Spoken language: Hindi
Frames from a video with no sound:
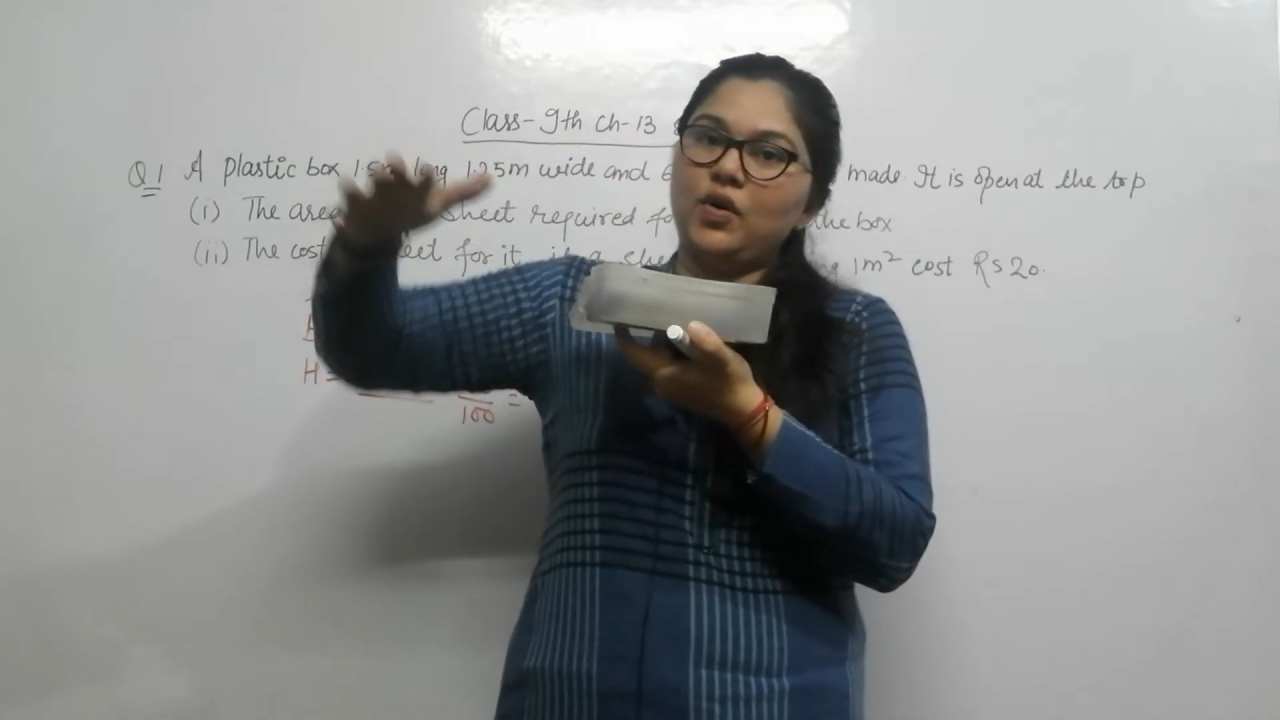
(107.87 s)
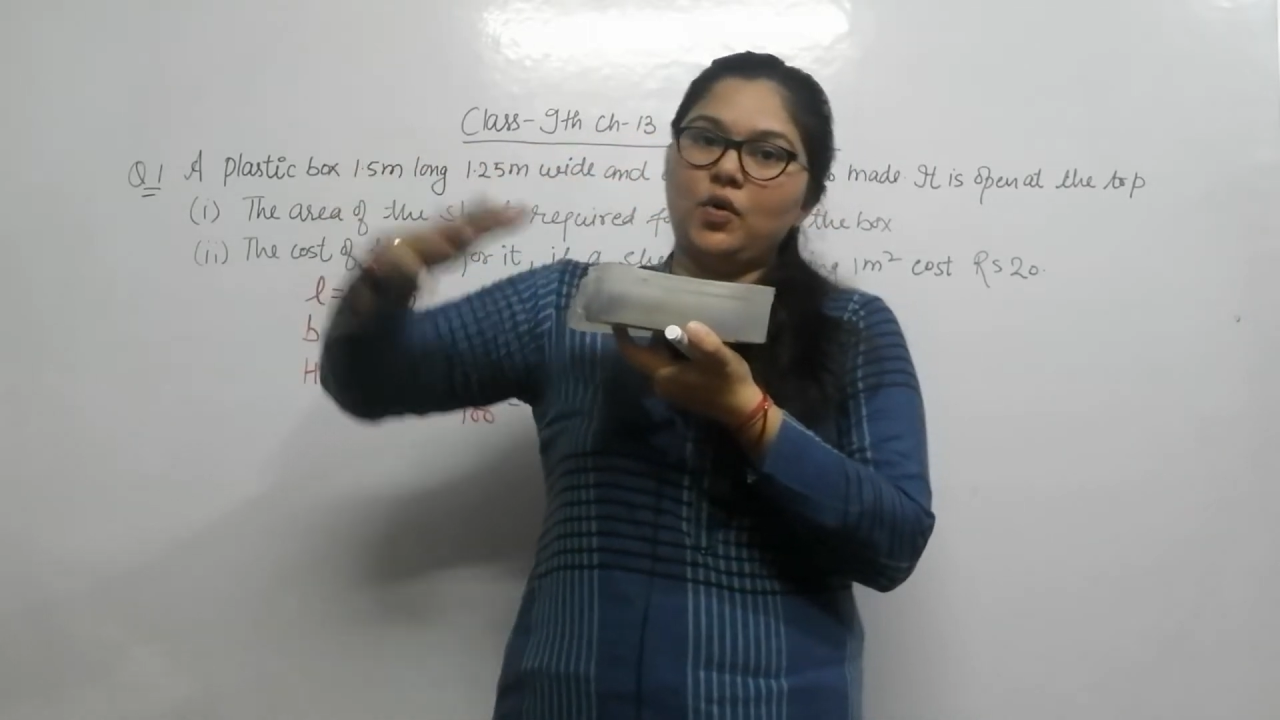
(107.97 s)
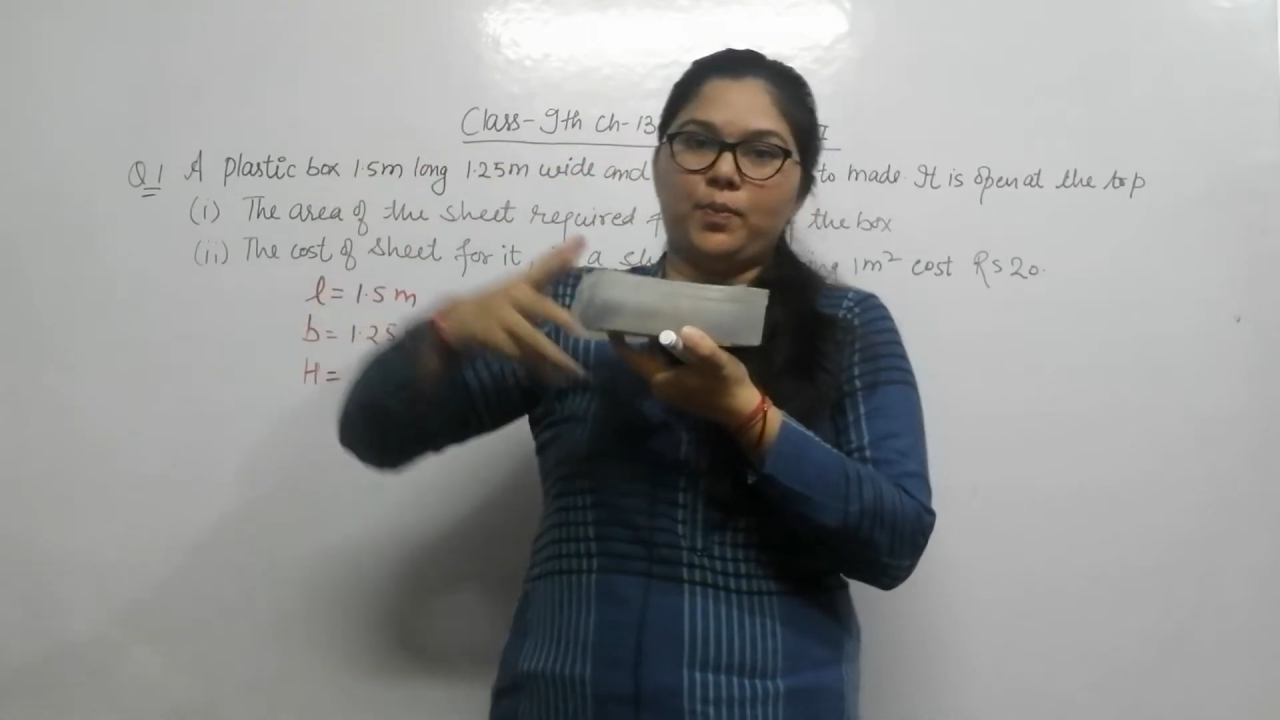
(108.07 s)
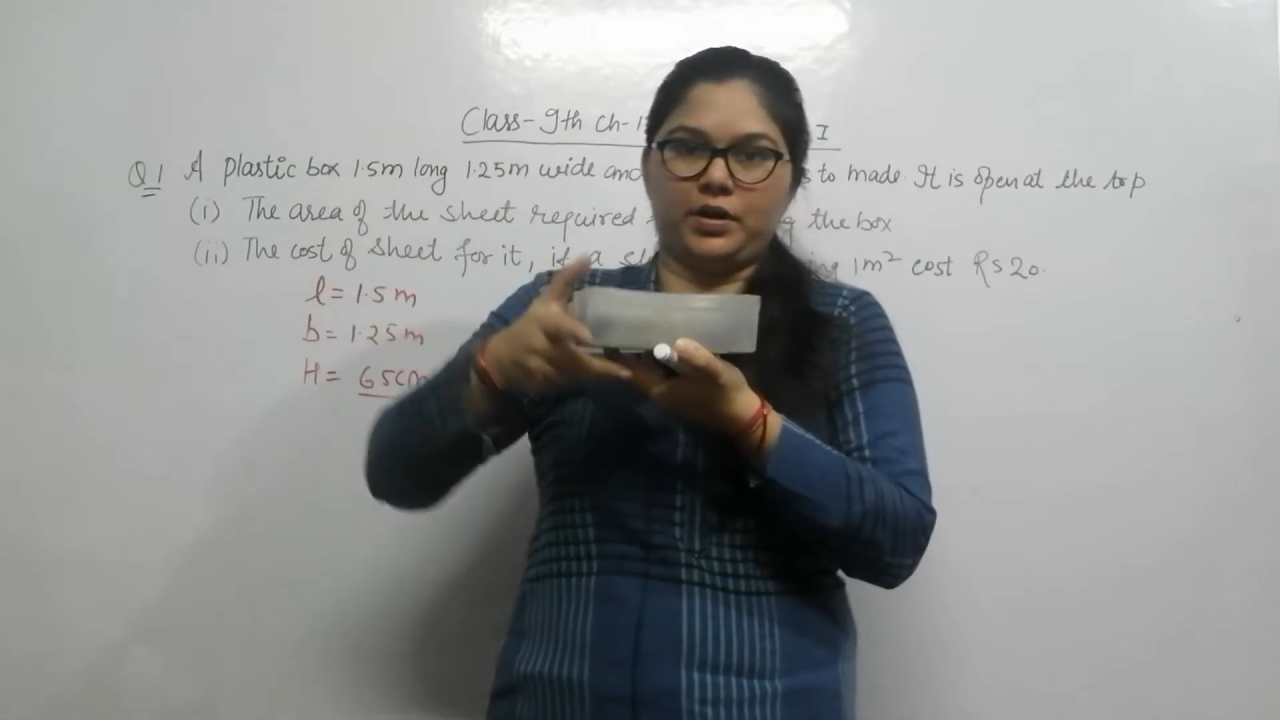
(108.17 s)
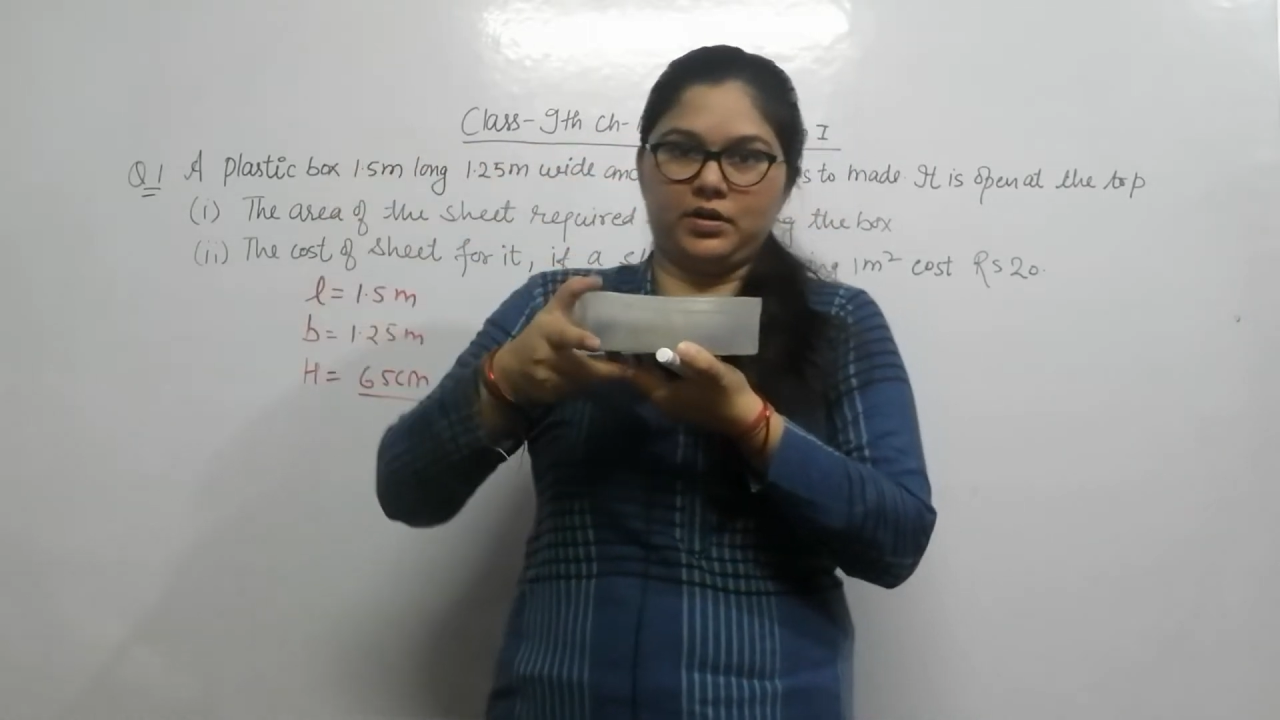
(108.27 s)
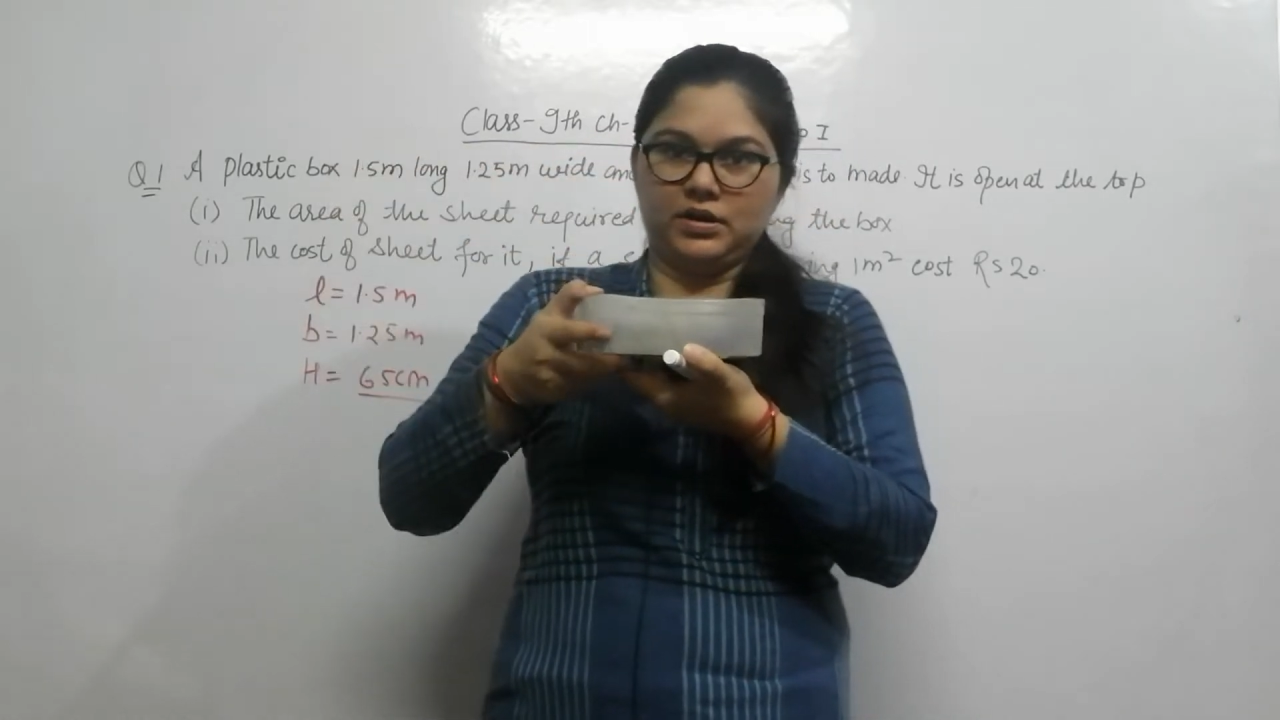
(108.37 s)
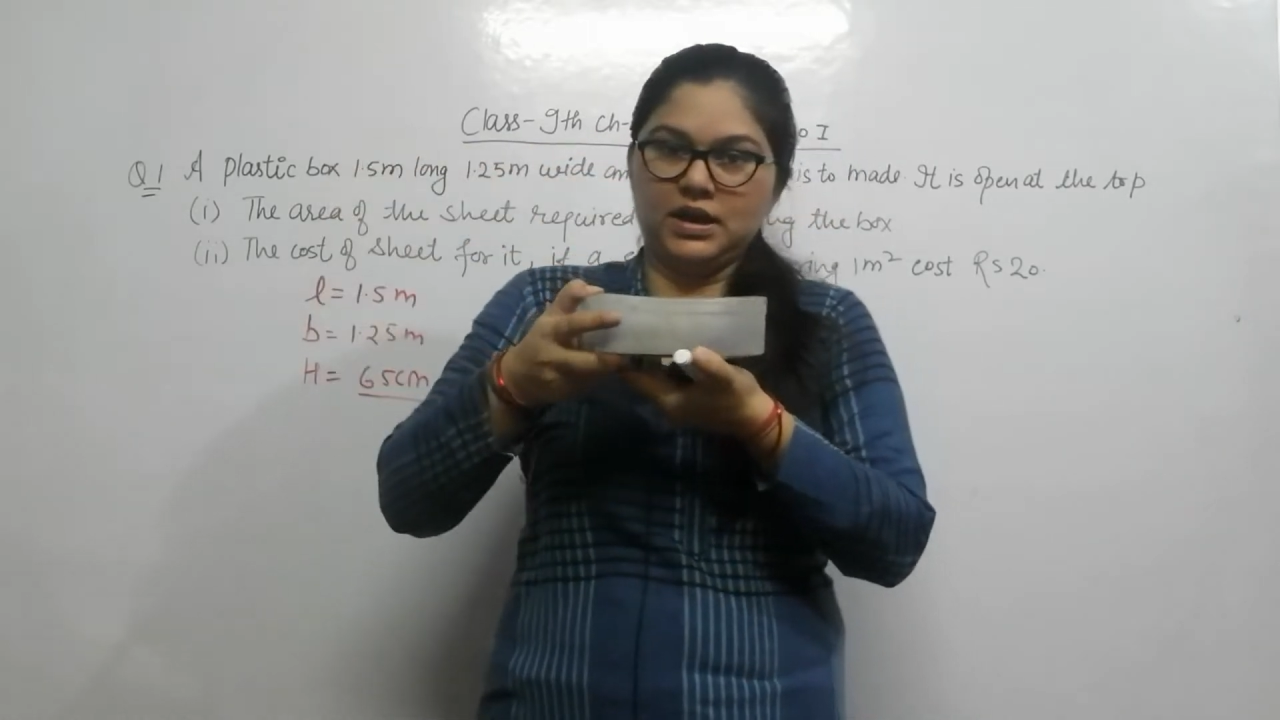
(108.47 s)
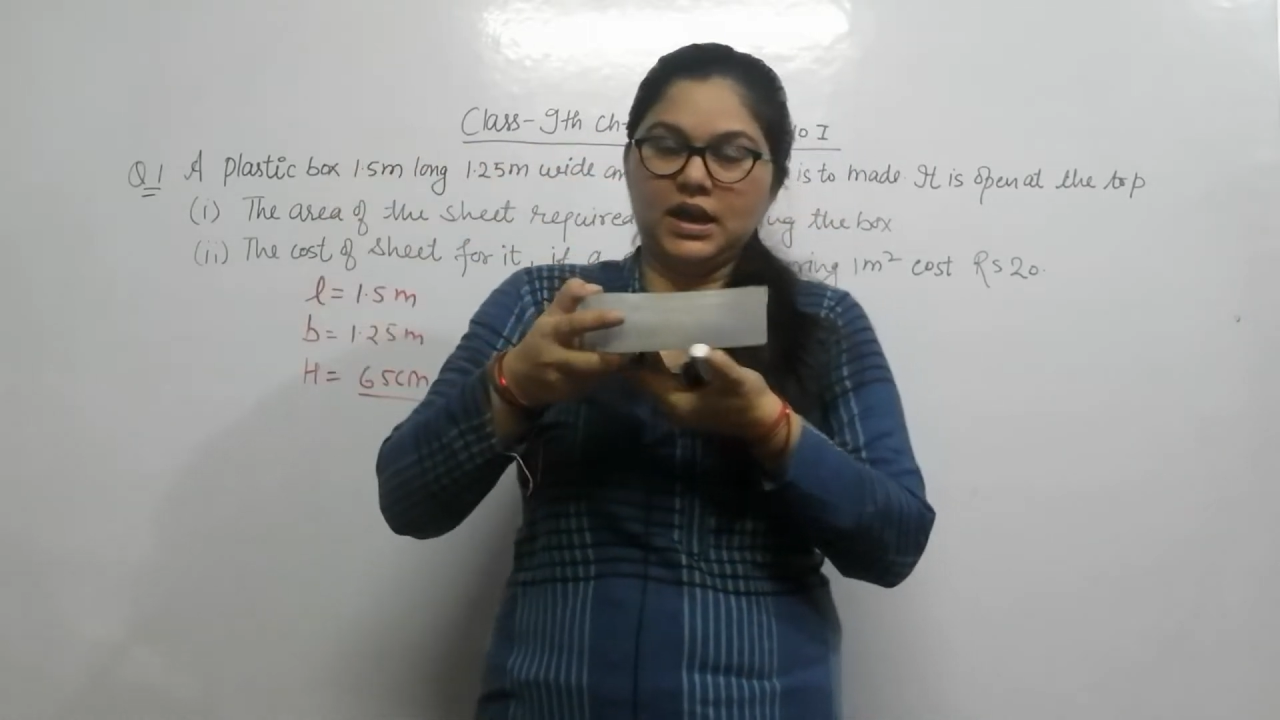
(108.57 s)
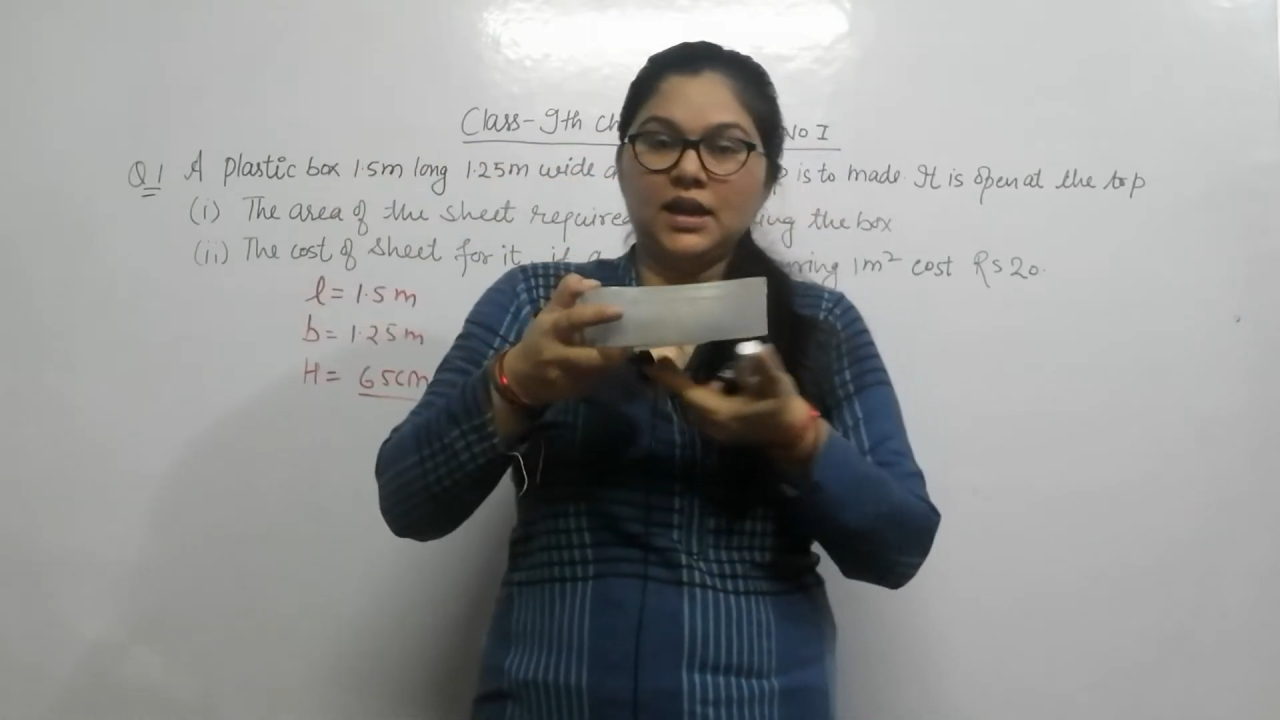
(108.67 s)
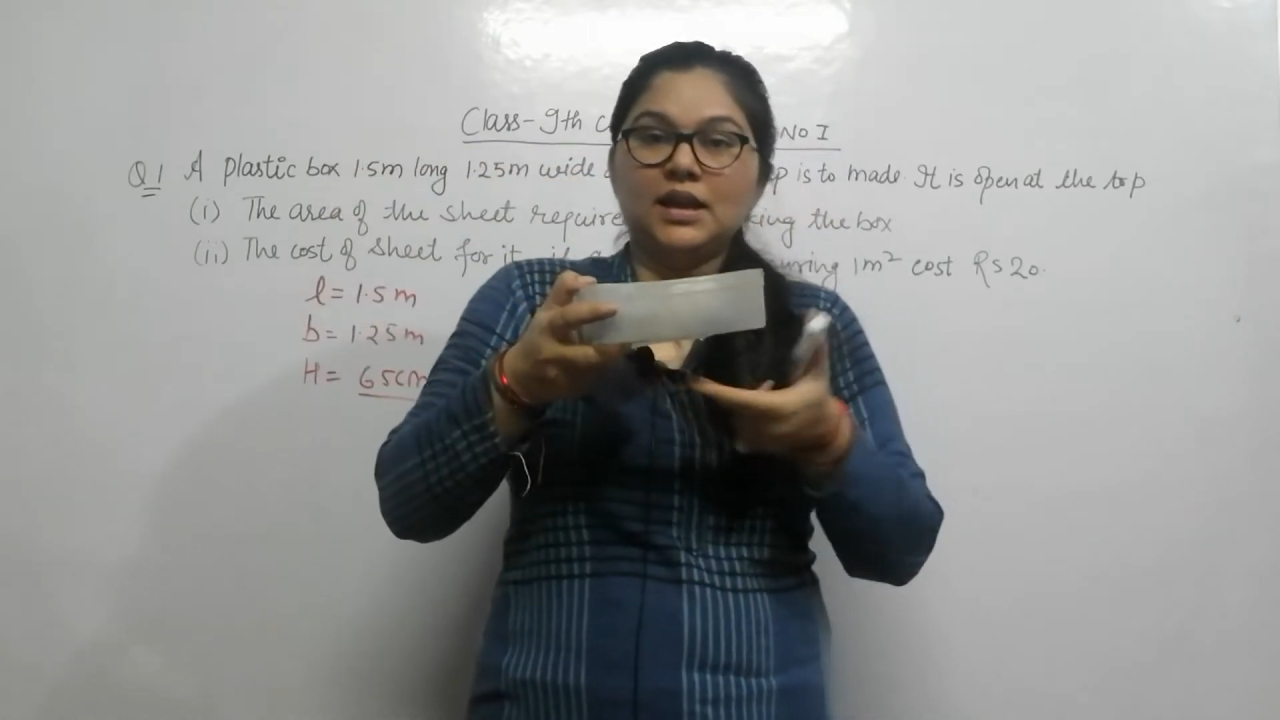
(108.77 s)
ओपन
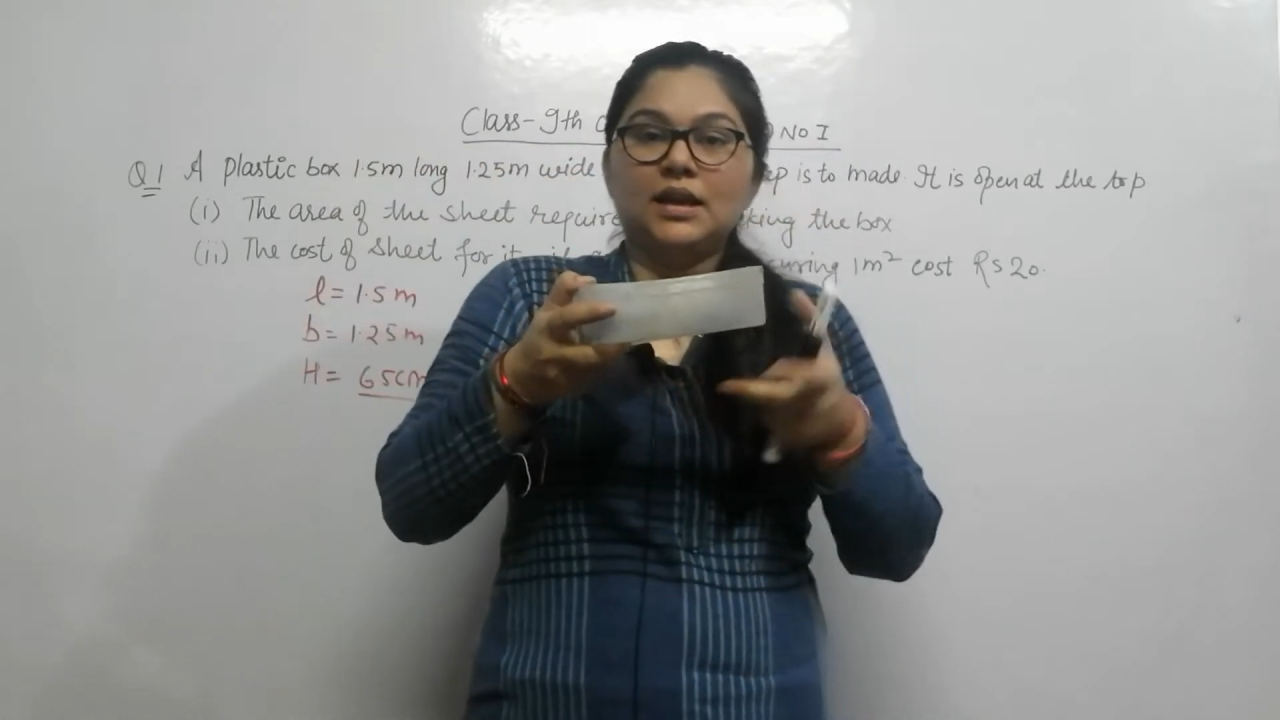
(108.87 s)
ठीक है